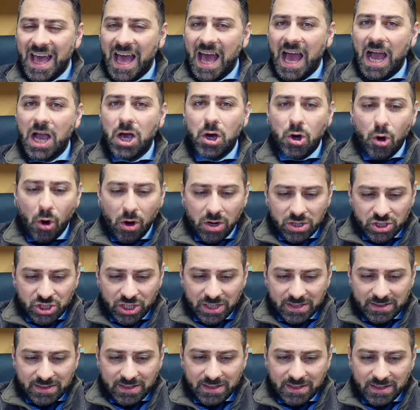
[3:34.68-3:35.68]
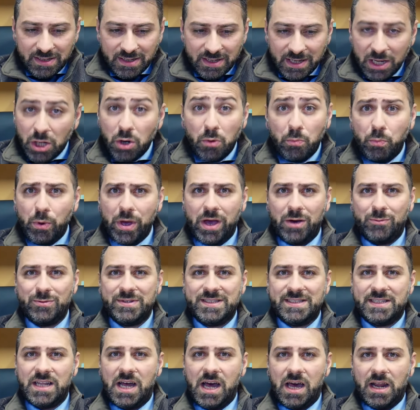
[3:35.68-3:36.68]
accorgerti che non puoi
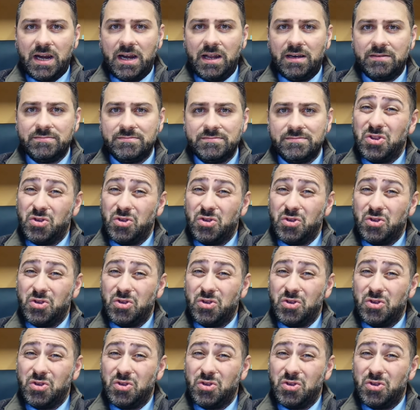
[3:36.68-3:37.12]
acquistarla.